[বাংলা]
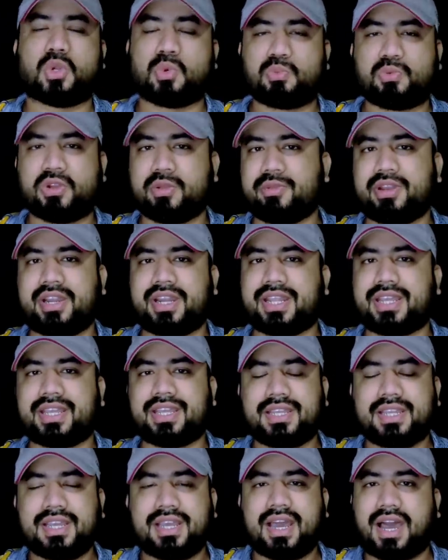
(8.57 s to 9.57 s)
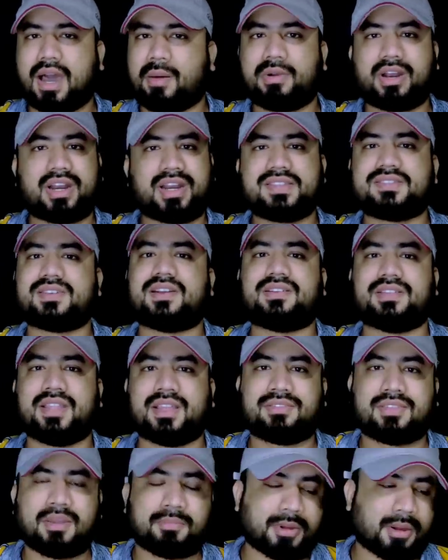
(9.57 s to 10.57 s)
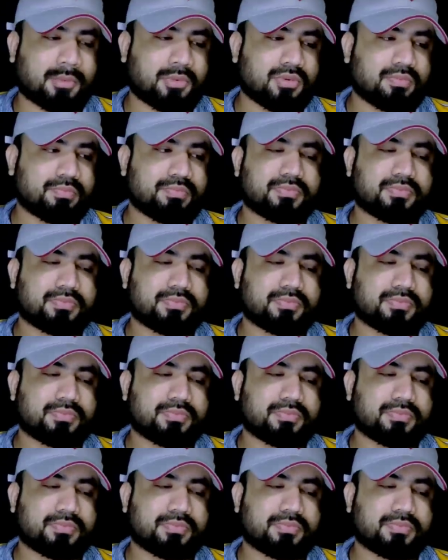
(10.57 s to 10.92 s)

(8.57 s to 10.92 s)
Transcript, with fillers: নব্বই মিনিটে আমরা রেজাল্ট দেখতে পাবো